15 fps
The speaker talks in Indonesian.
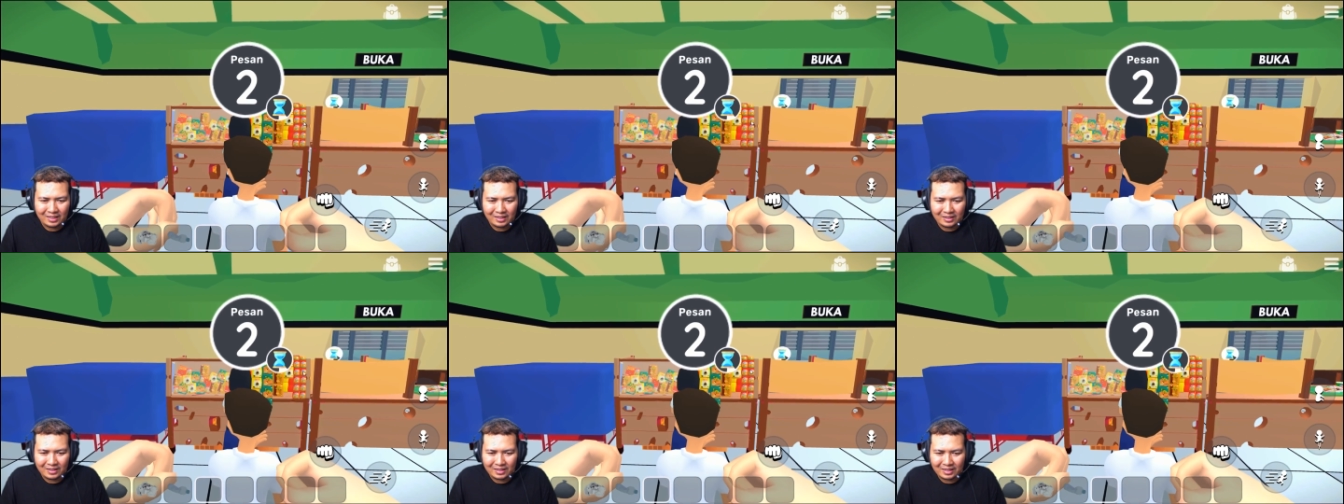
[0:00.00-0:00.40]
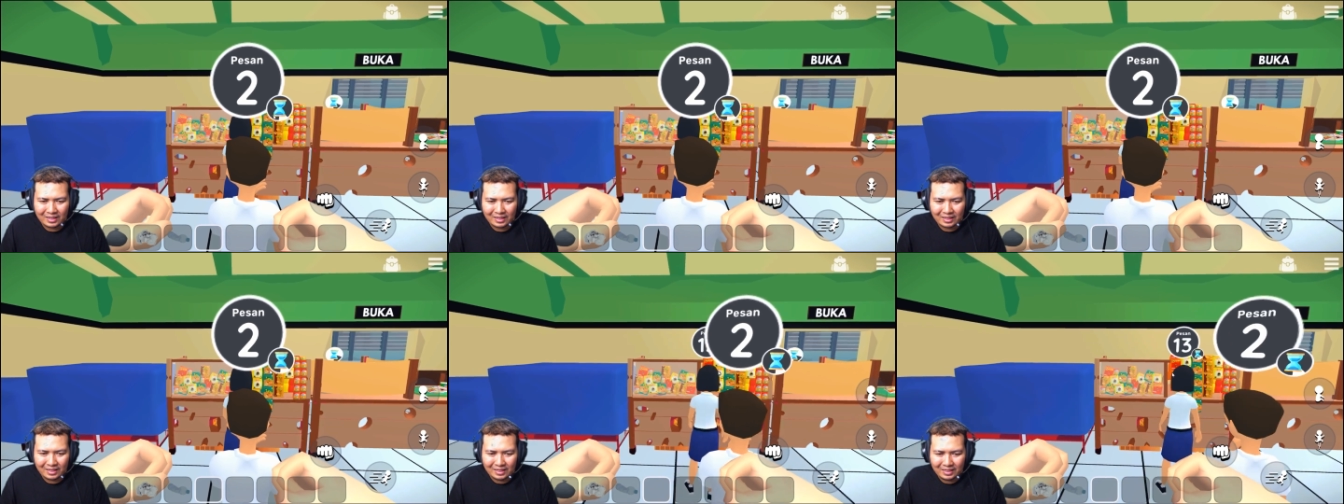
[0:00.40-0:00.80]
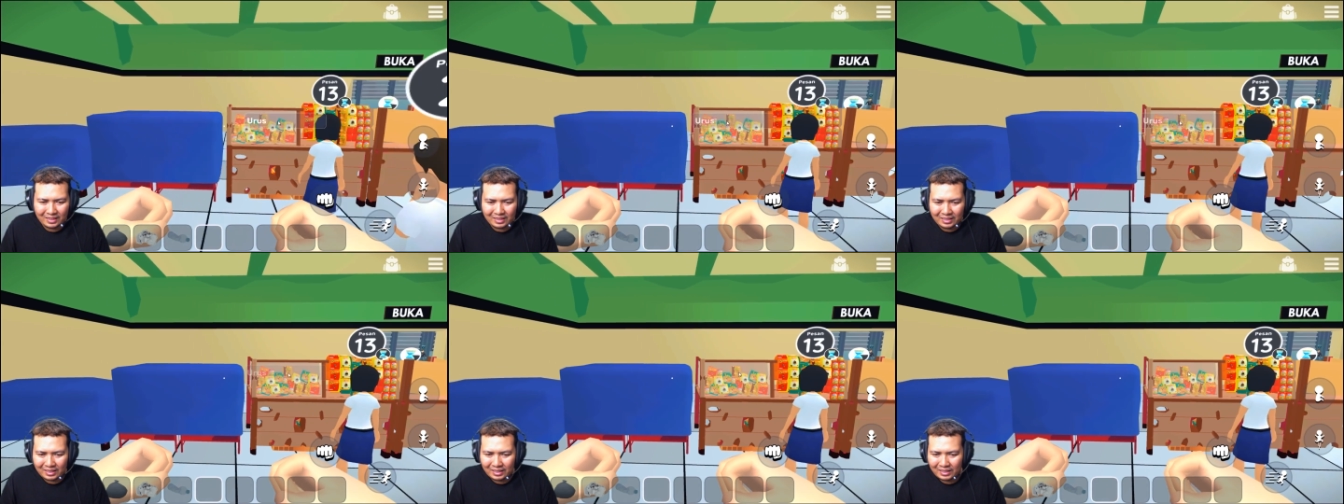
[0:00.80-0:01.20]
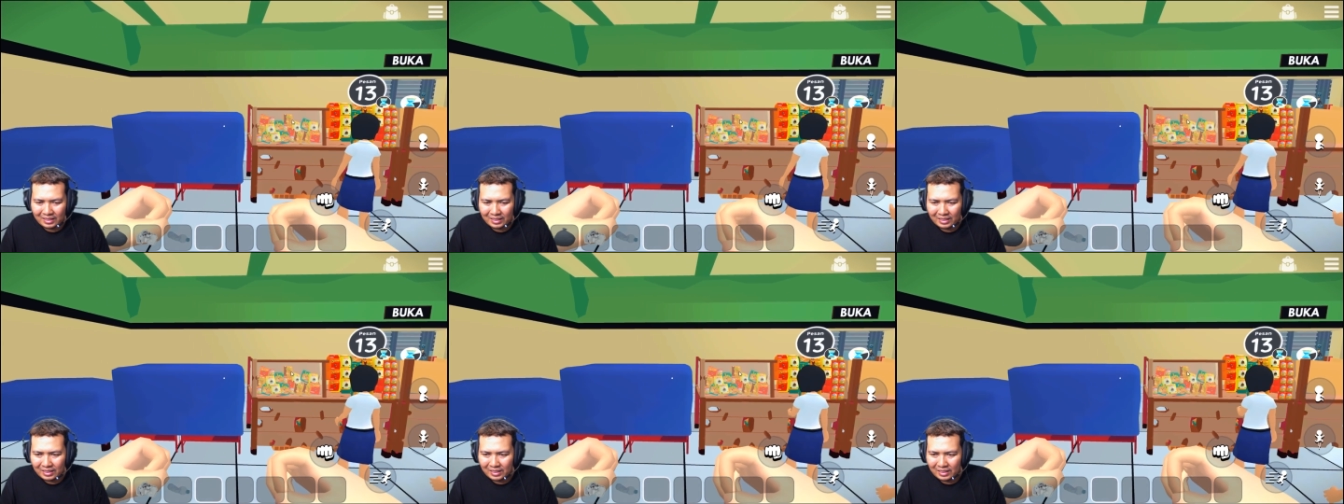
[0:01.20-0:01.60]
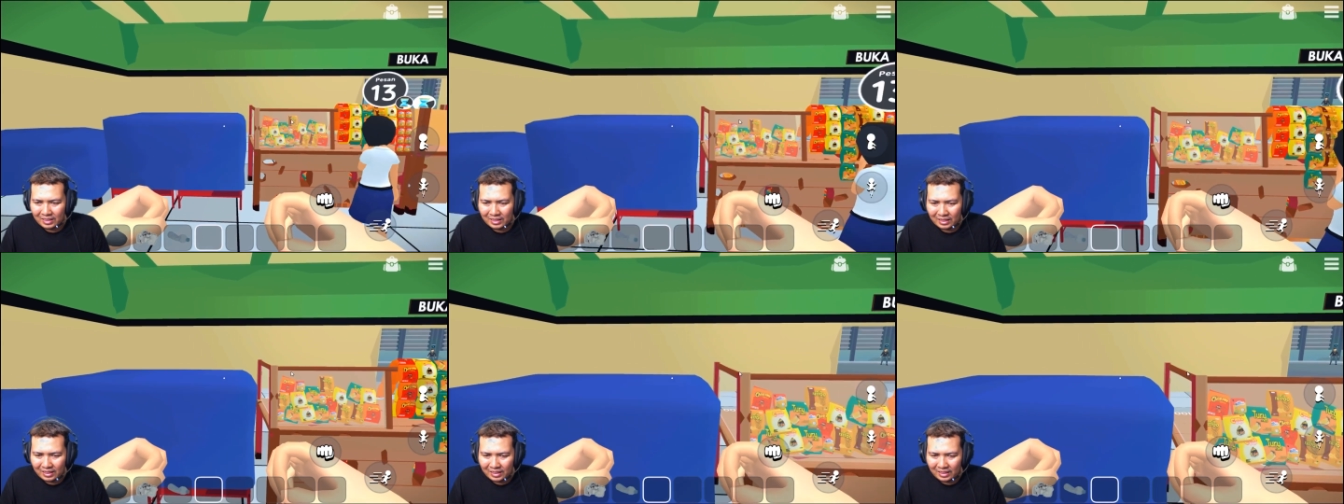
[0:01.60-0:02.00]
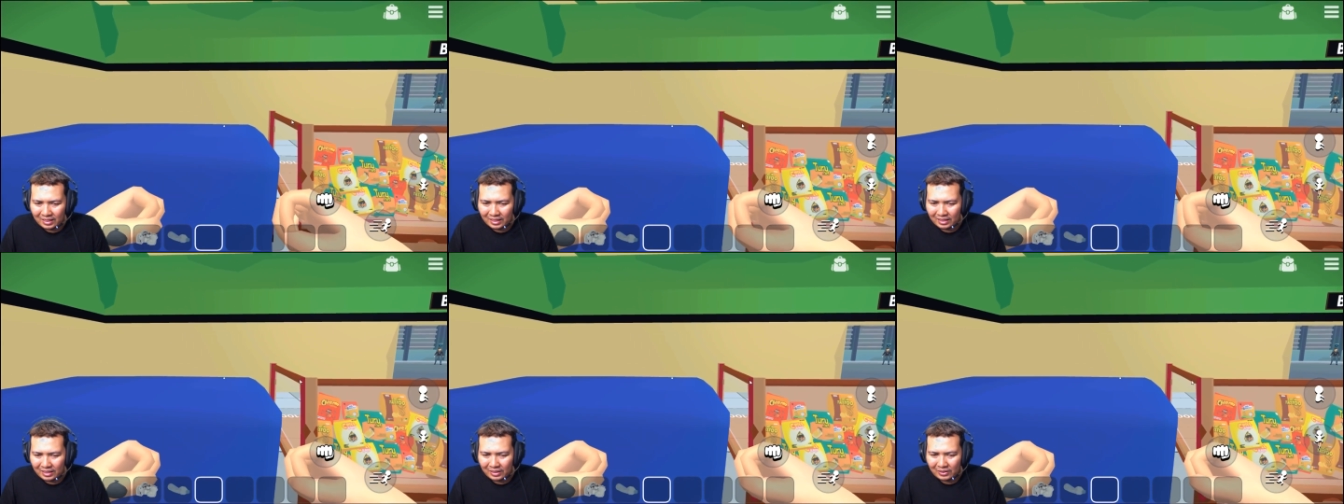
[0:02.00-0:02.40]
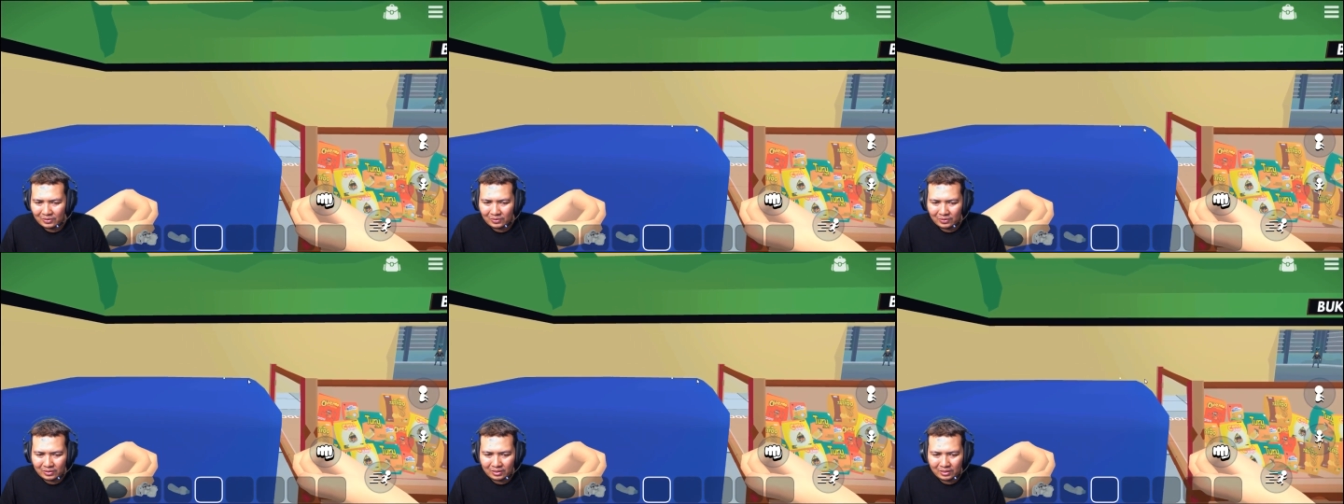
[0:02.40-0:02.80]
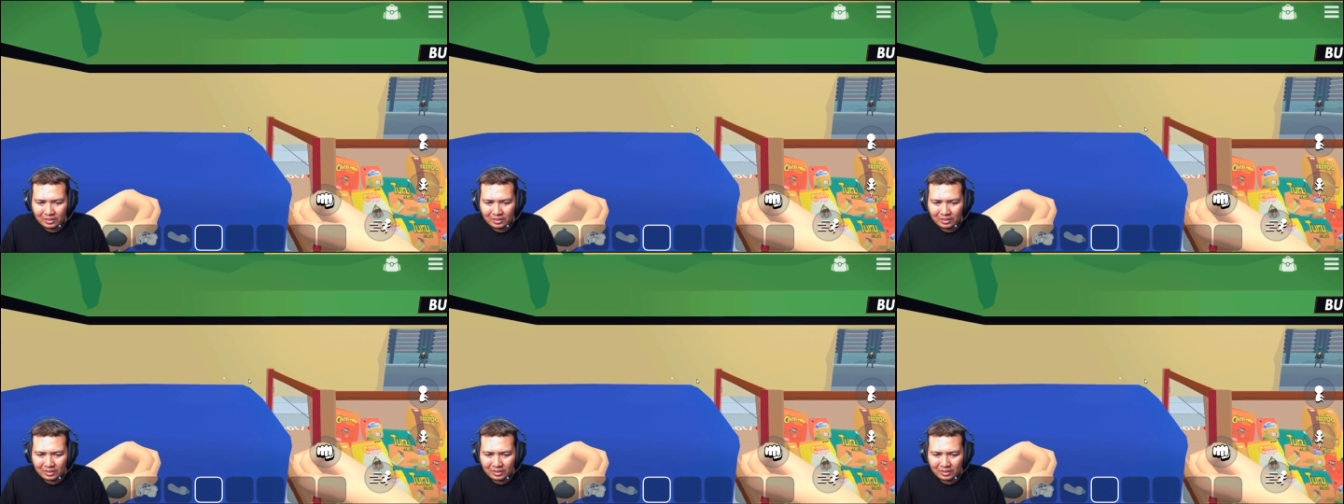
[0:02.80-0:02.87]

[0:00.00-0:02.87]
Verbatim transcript: Oke. Okay. Eh, tadi dulu.